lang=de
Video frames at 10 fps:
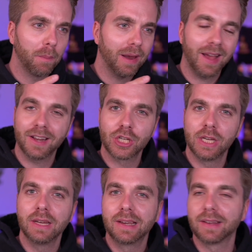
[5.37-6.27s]
von
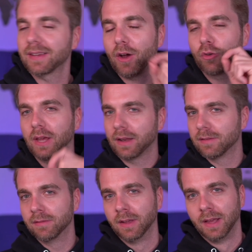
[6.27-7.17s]
Balaji getraut
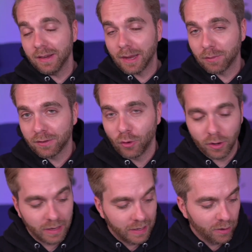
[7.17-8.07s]
hätten. Vielleicht habt ihr es
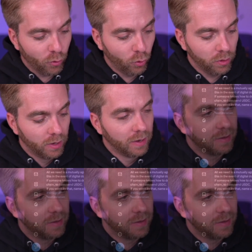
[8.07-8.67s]
noch in Erinnerung,